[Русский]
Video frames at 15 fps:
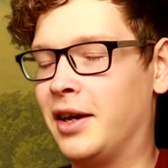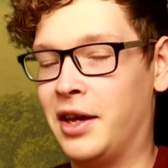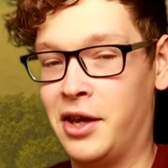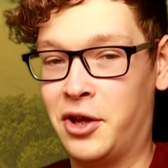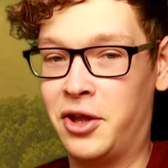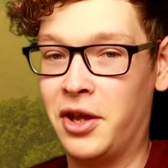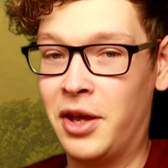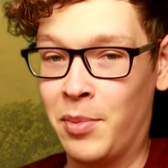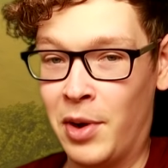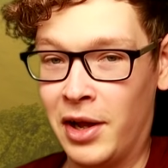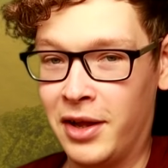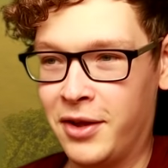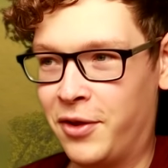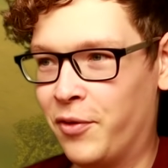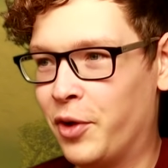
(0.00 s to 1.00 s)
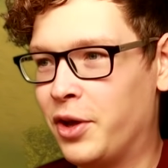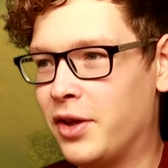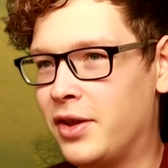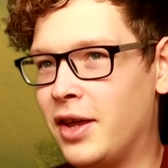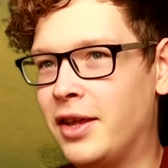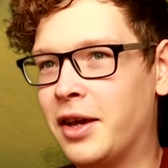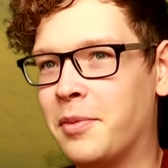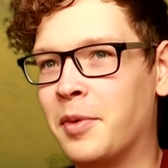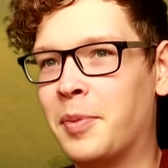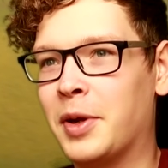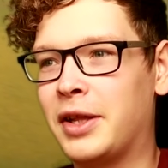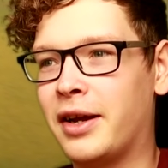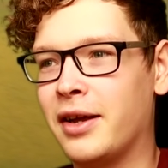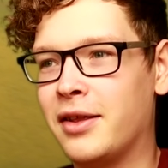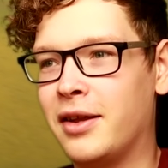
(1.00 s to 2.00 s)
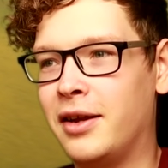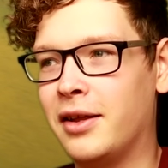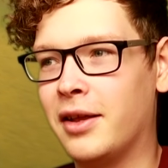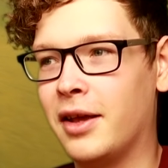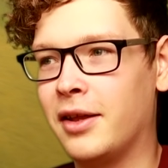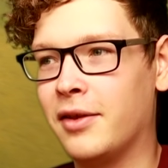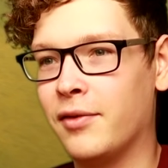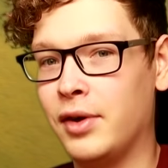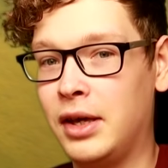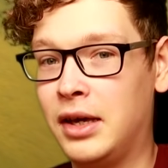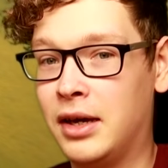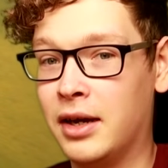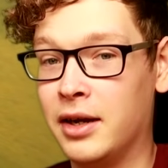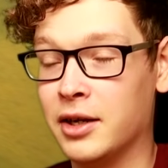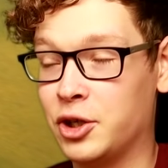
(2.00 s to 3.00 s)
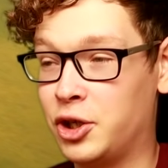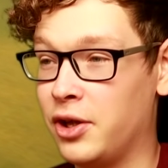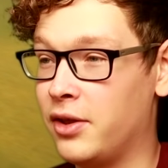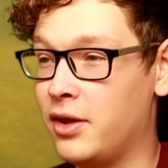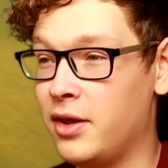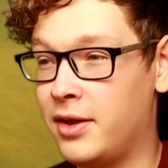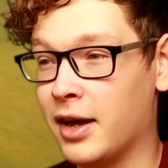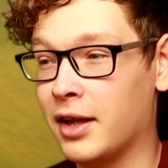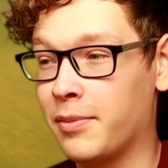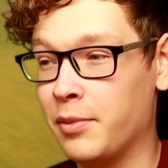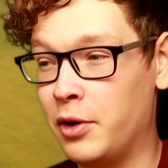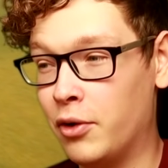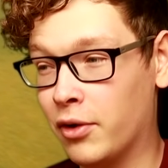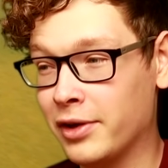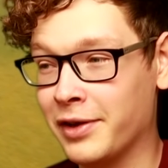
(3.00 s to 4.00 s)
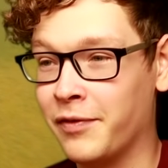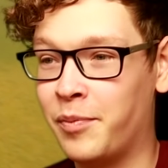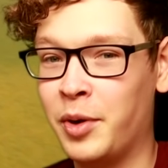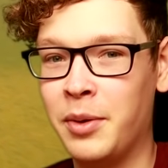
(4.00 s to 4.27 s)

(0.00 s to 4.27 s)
Конечно, немало сегодня денег мы потратили на этого Игоря, 60 миллионов